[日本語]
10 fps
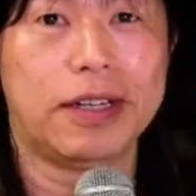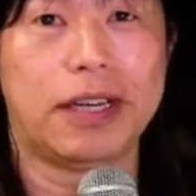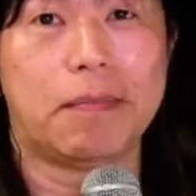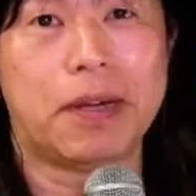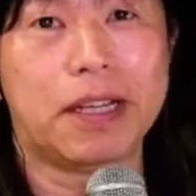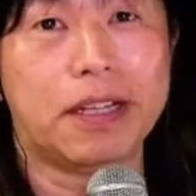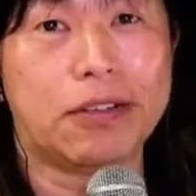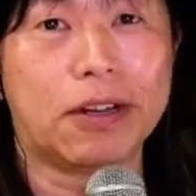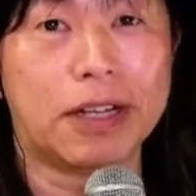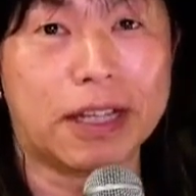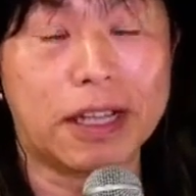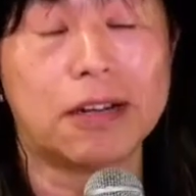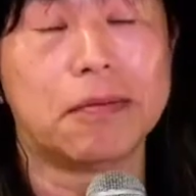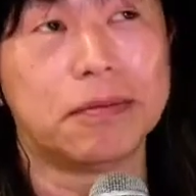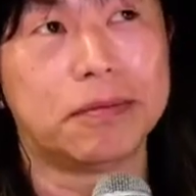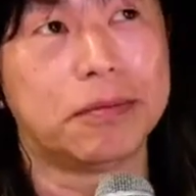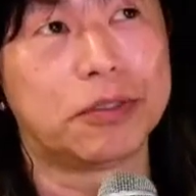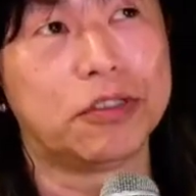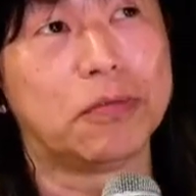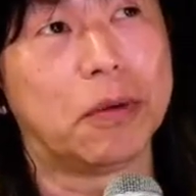やっぱりとかなったり
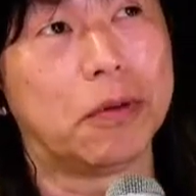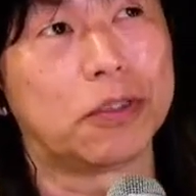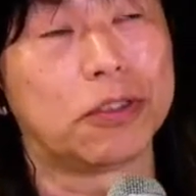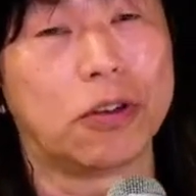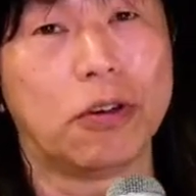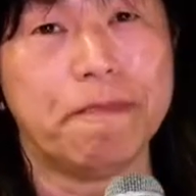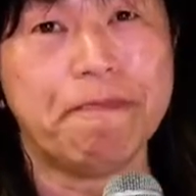するももうちょっと